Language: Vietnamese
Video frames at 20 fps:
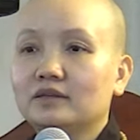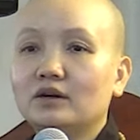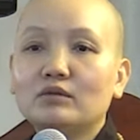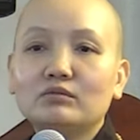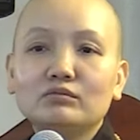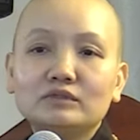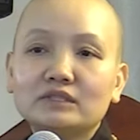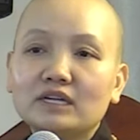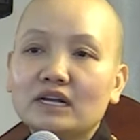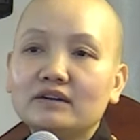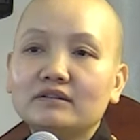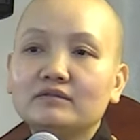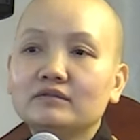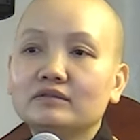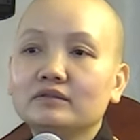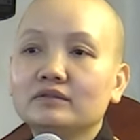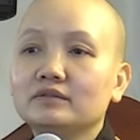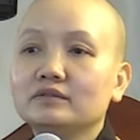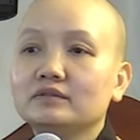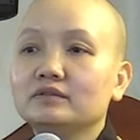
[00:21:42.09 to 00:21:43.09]
không
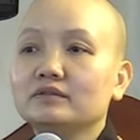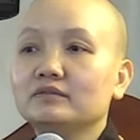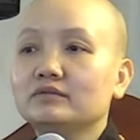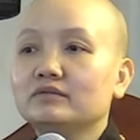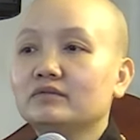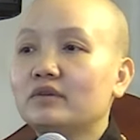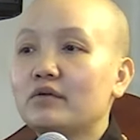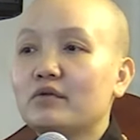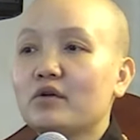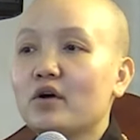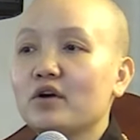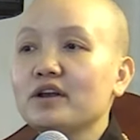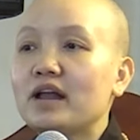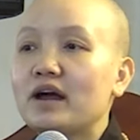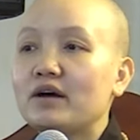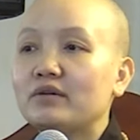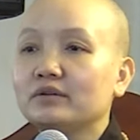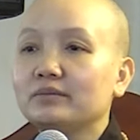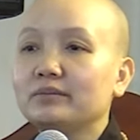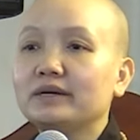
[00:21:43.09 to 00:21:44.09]
sanh vào cõi
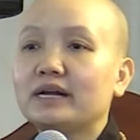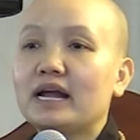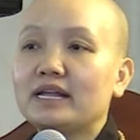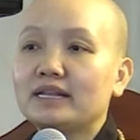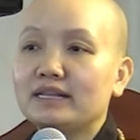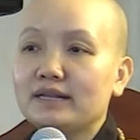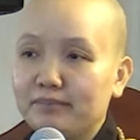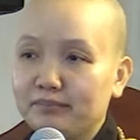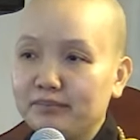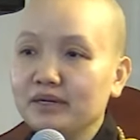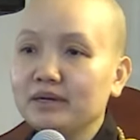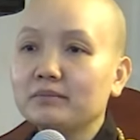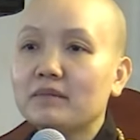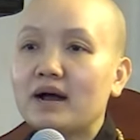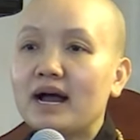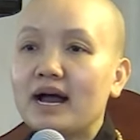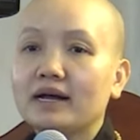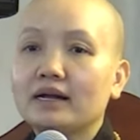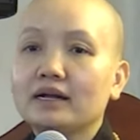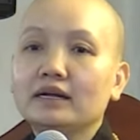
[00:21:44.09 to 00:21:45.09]
nào mà ngài nhập
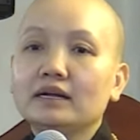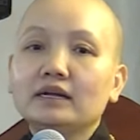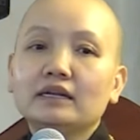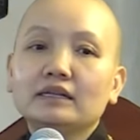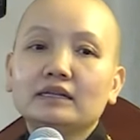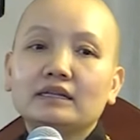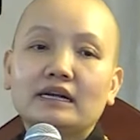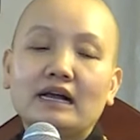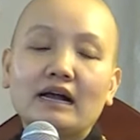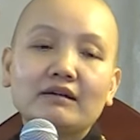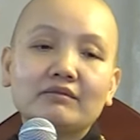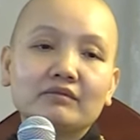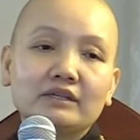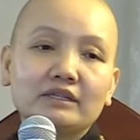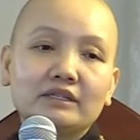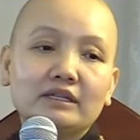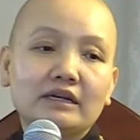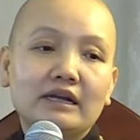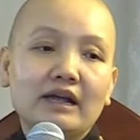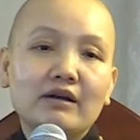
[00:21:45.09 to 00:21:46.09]
Niết Bàn. Thì các
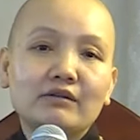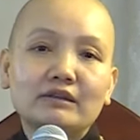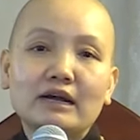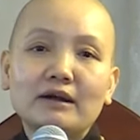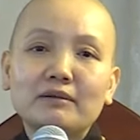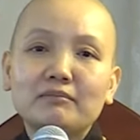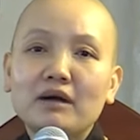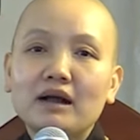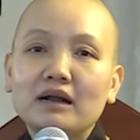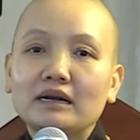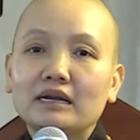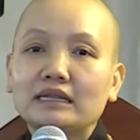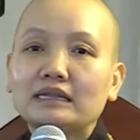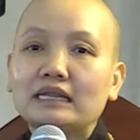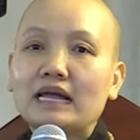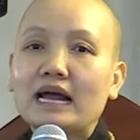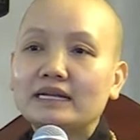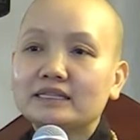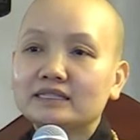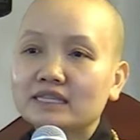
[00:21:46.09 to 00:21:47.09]
vị tỳ kheo thắc mắc
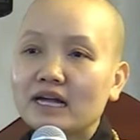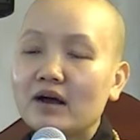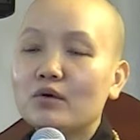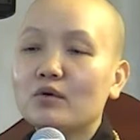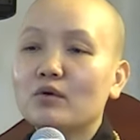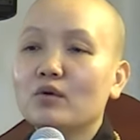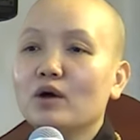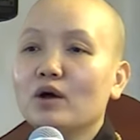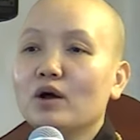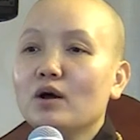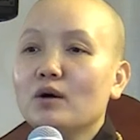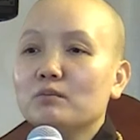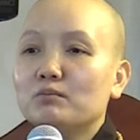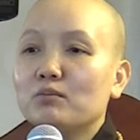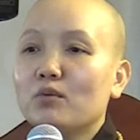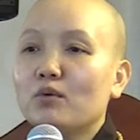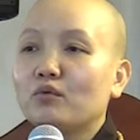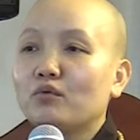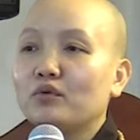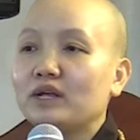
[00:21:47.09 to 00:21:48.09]
là tại sao
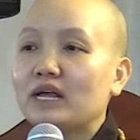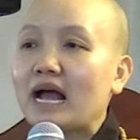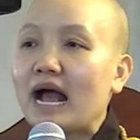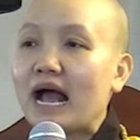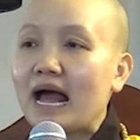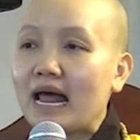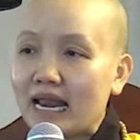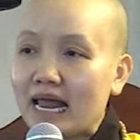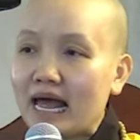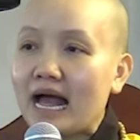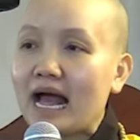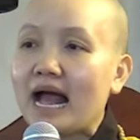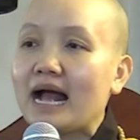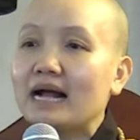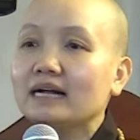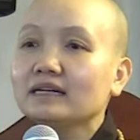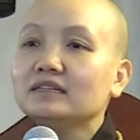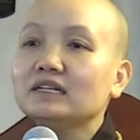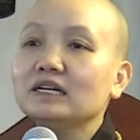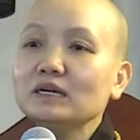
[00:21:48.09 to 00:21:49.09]
một vị
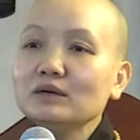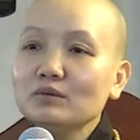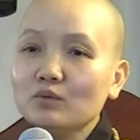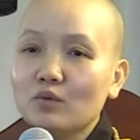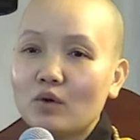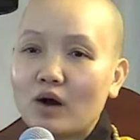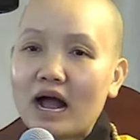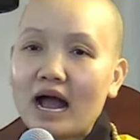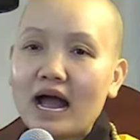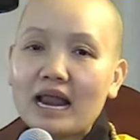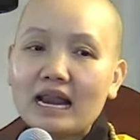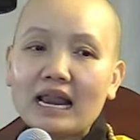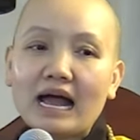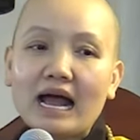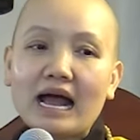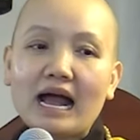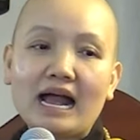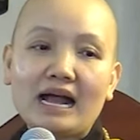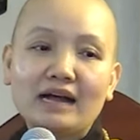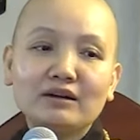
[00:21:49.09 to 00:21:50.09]
A-la-hán chứng quả
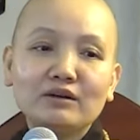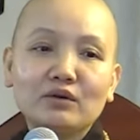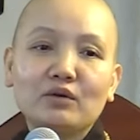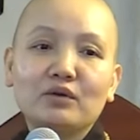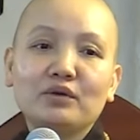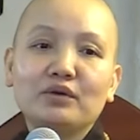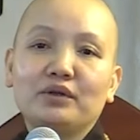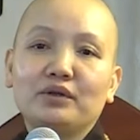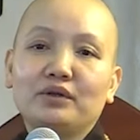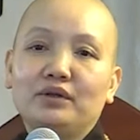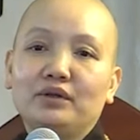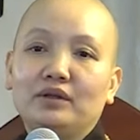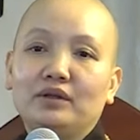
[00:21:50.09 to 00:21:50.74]
A-la-hán rồi